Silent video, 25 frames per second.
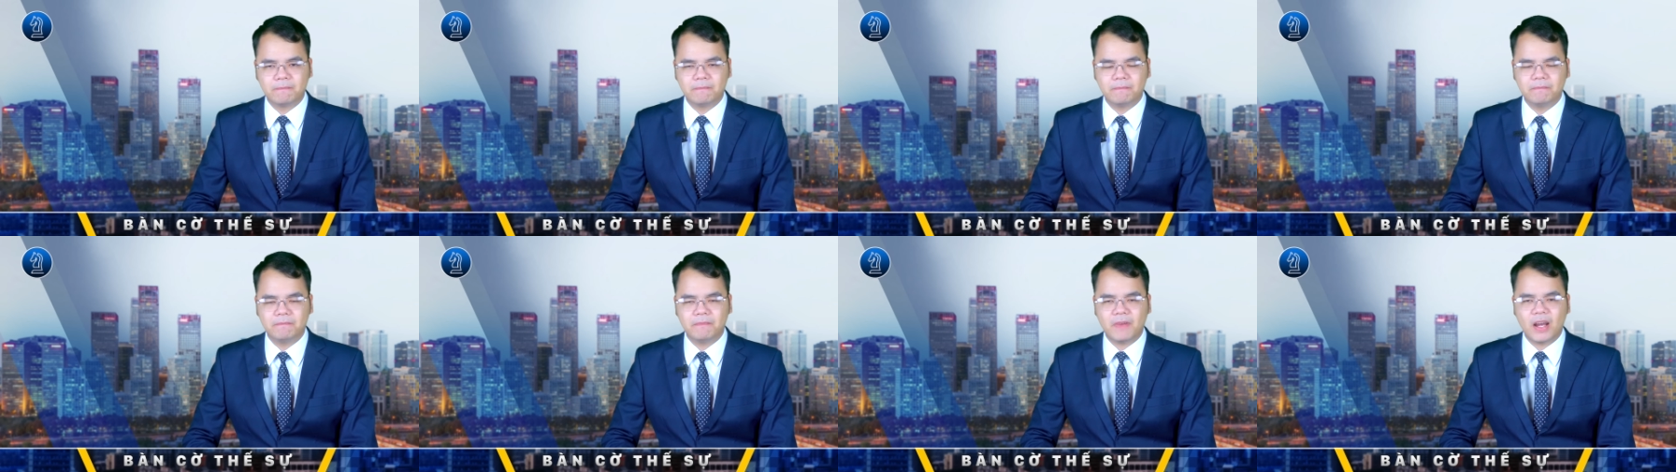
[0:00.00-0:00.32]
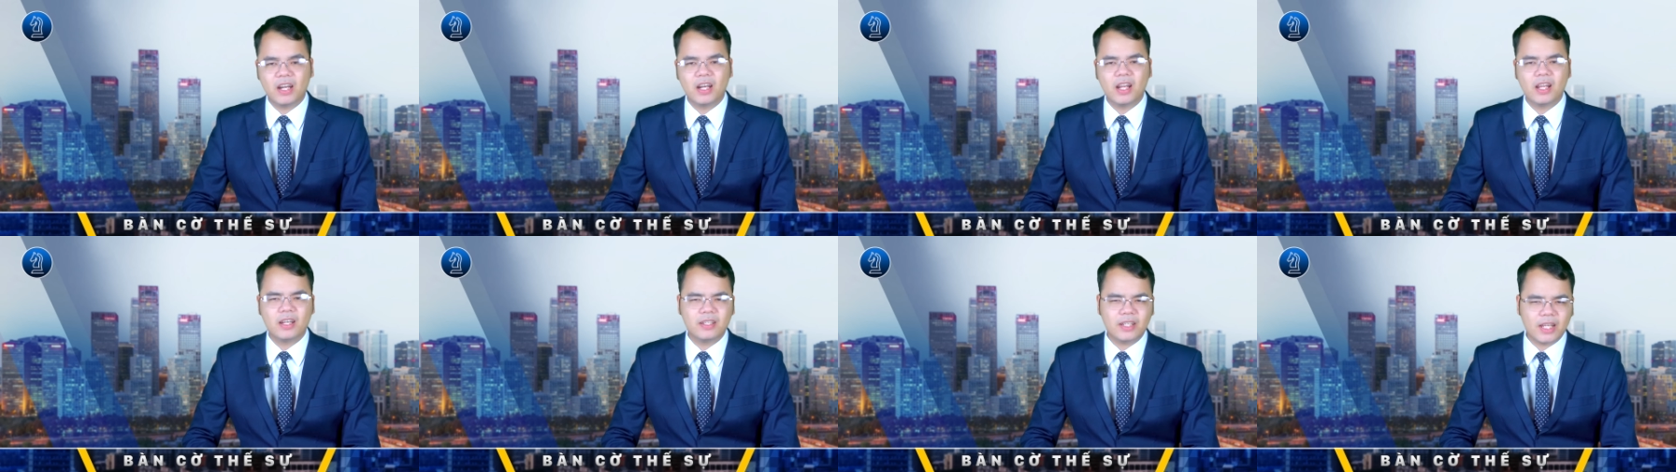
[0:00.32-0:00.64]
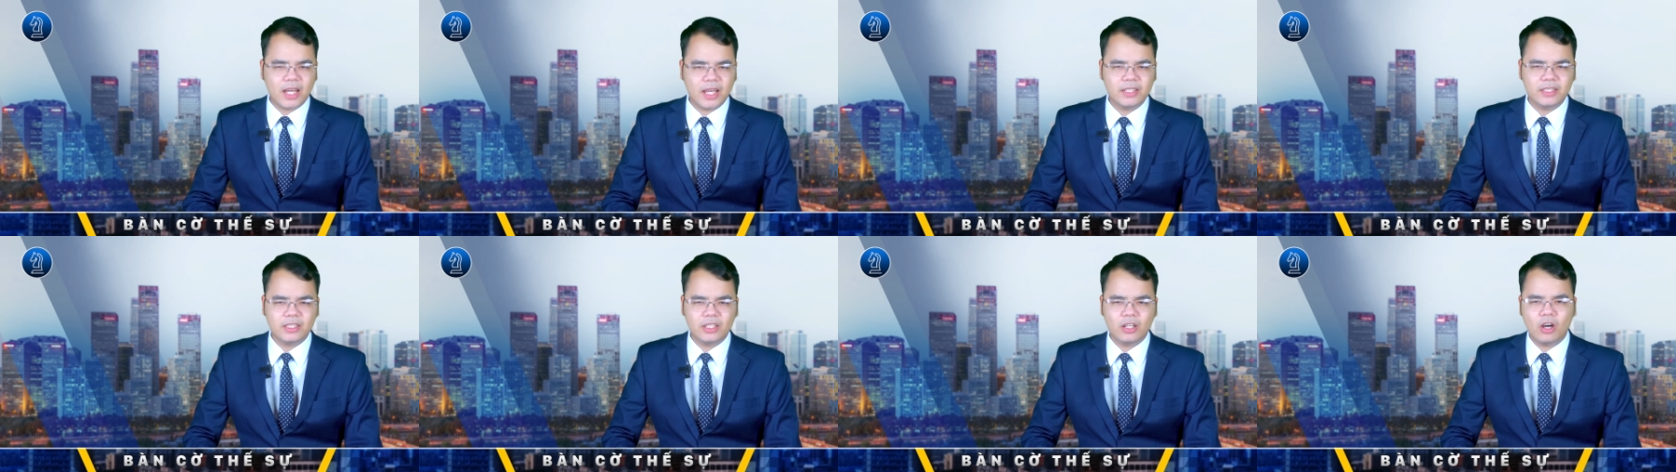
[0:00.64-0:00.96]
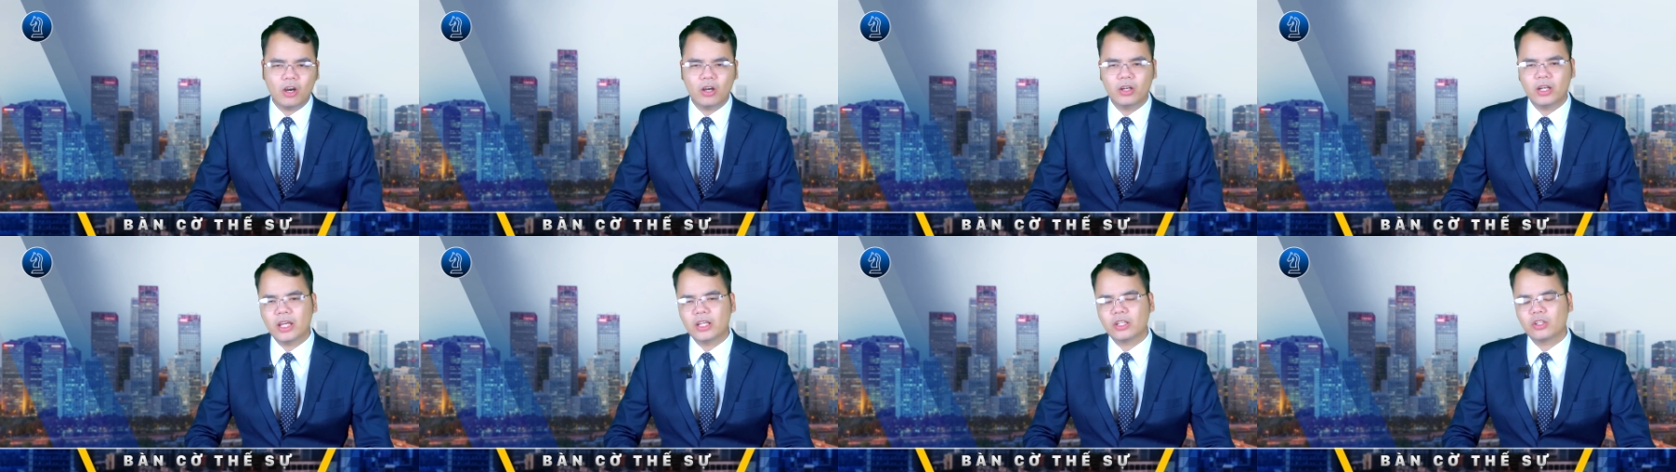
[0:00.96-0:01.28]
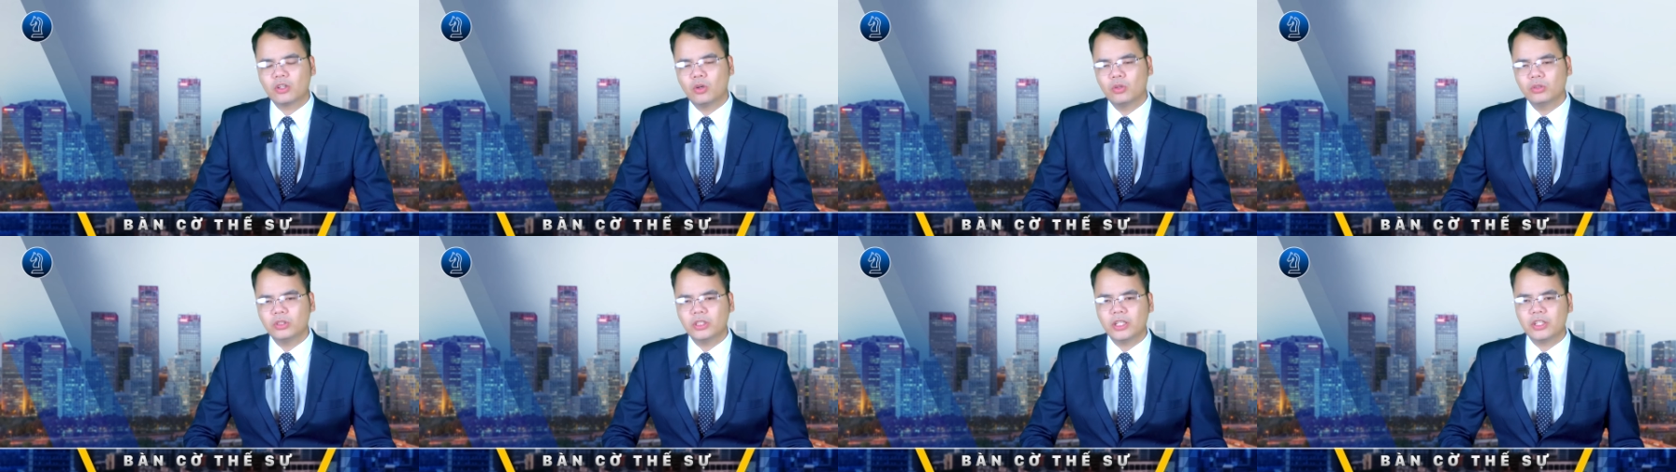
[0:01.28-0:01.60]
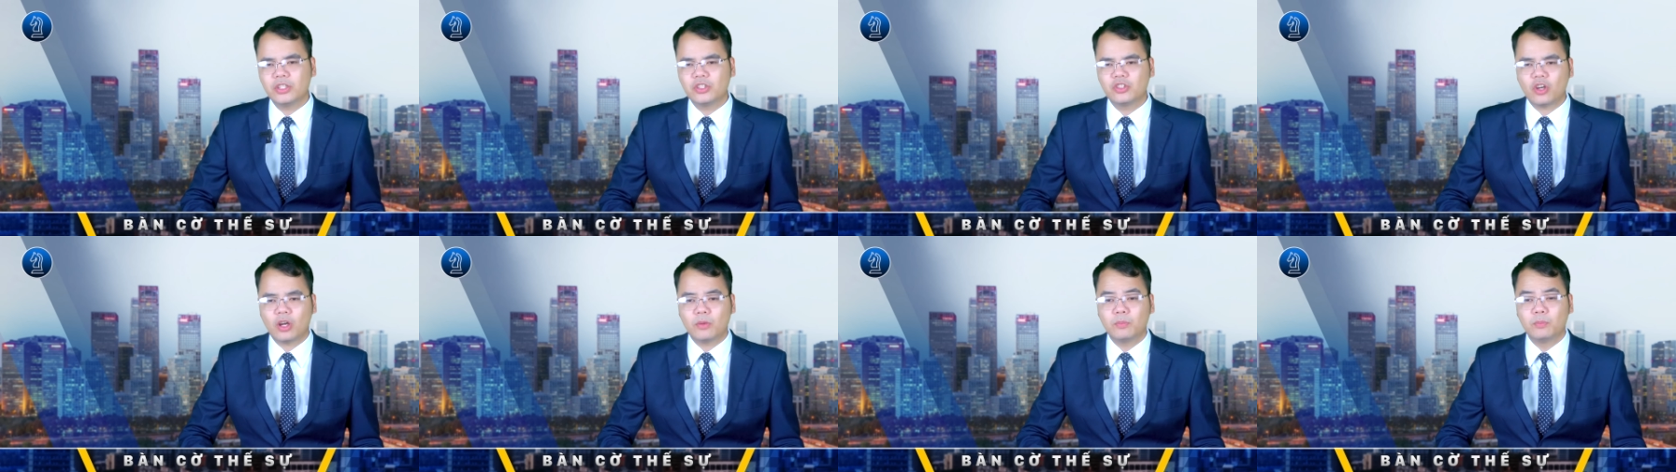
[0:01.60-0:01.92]
và lần này thì họ lại cố
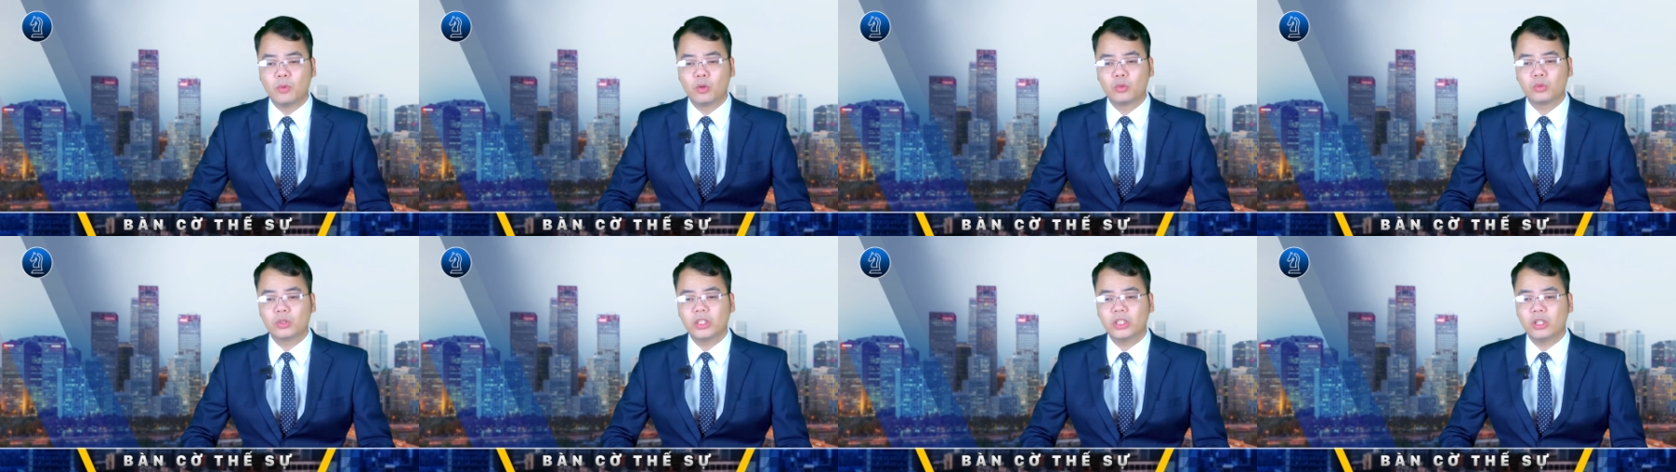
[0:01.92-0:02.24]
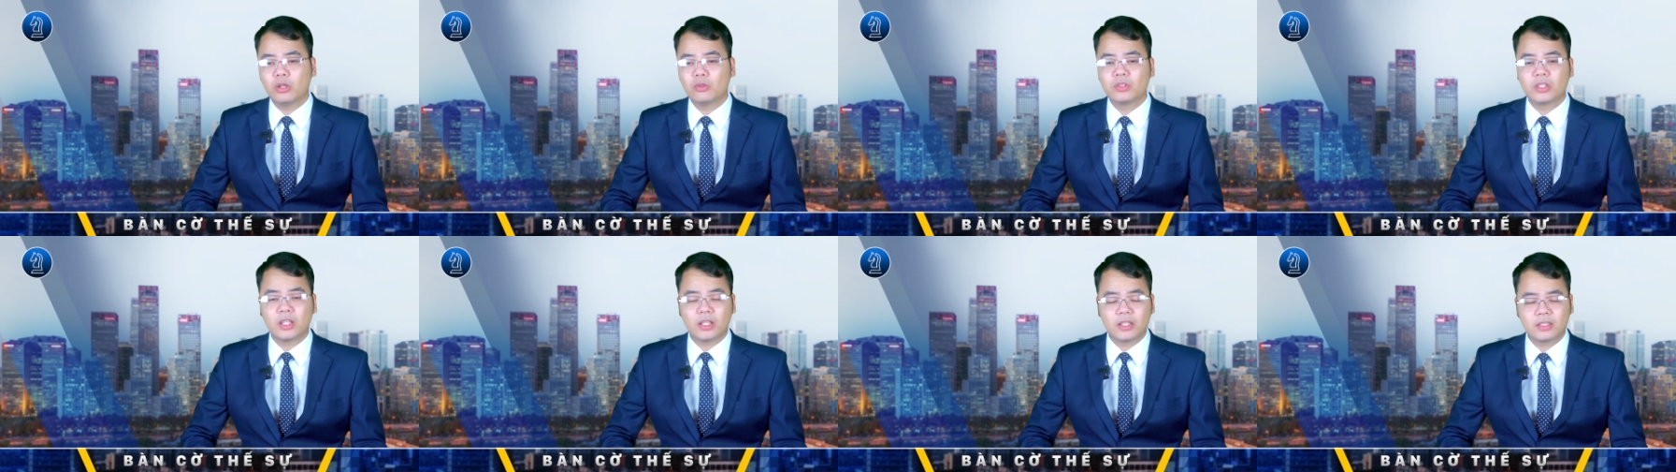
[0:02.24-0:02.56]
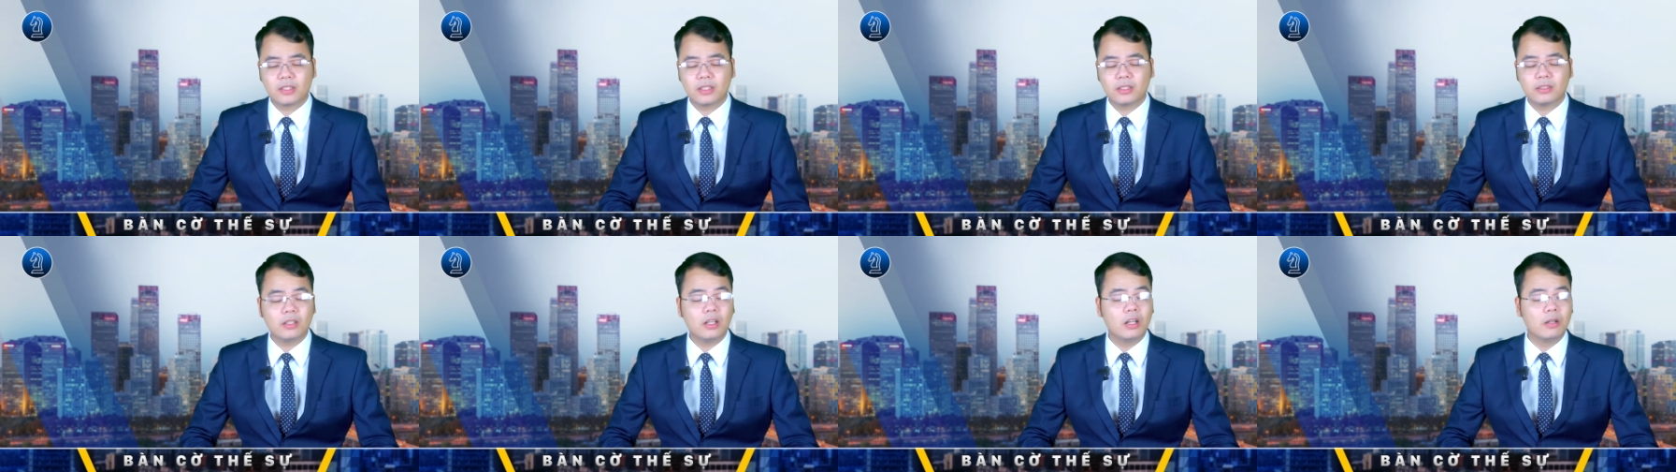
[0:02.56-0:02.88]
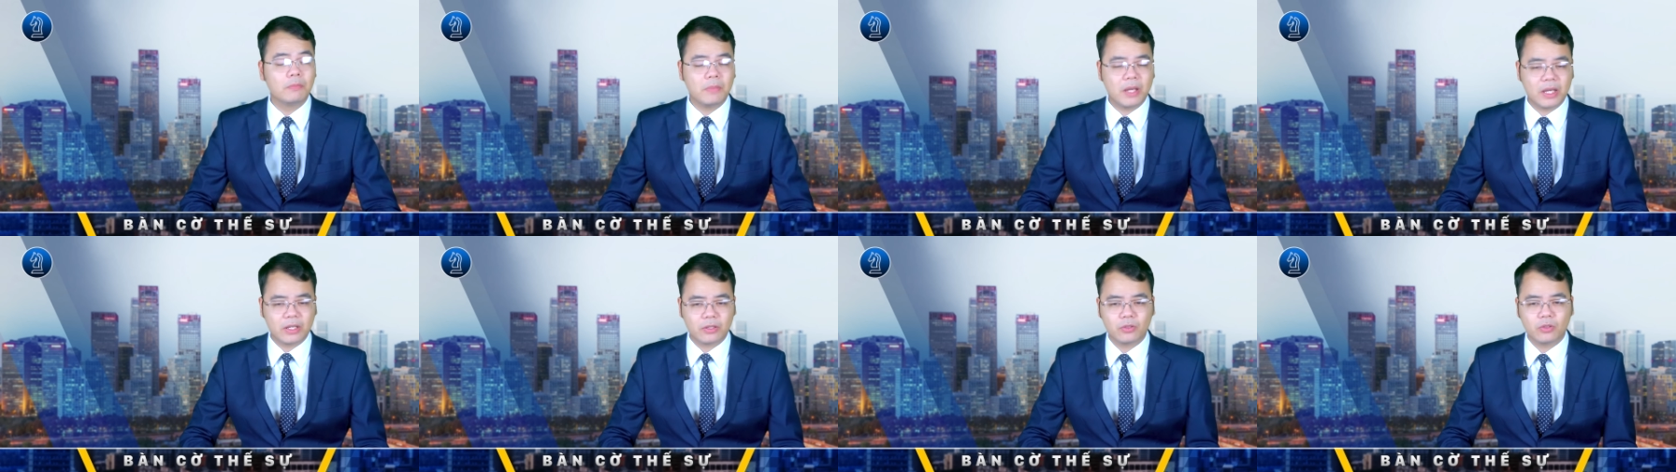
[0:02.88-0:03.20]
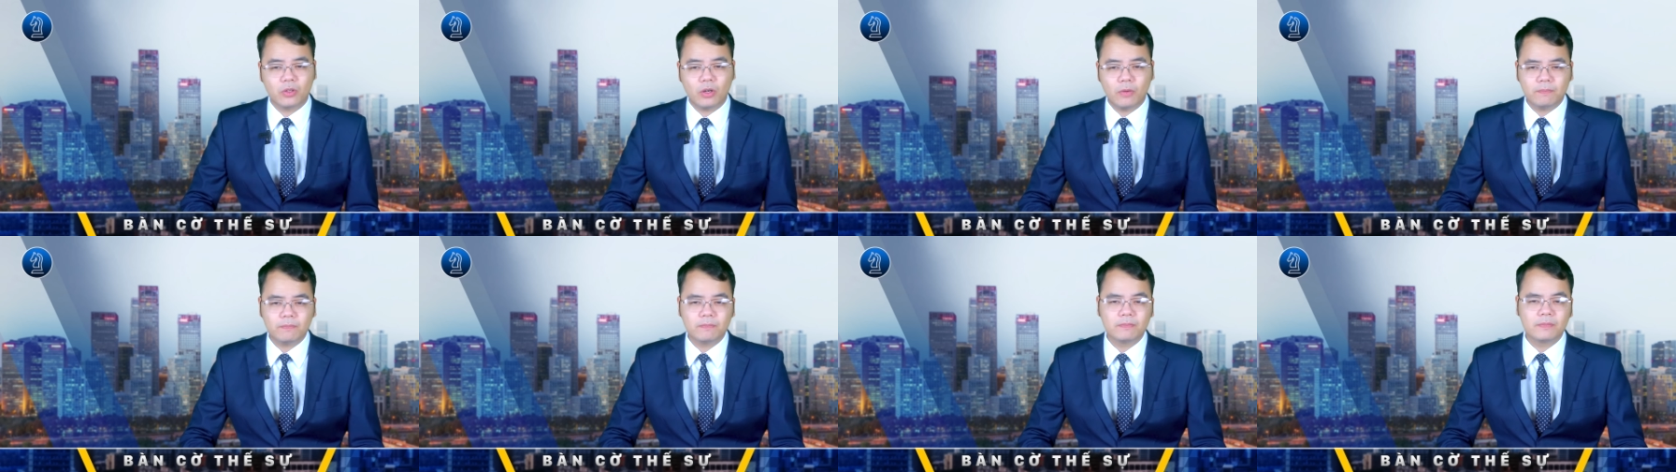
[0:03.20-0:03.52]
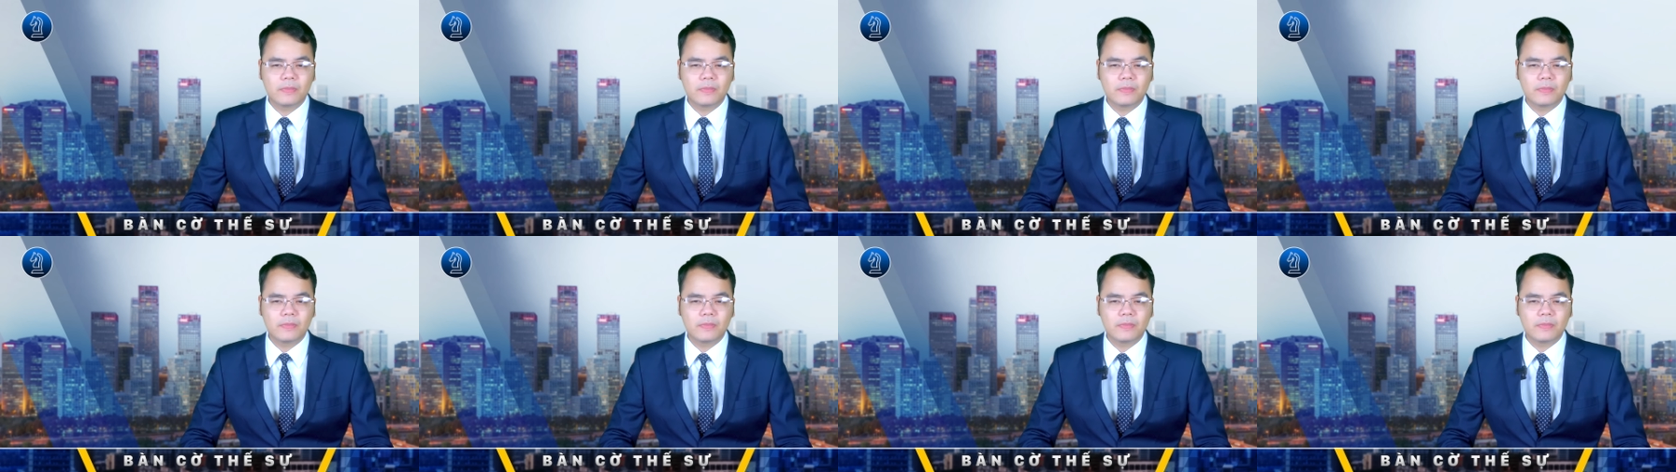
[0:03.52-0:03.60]
tình chọn mục tiêu dân sự ở Belgorod.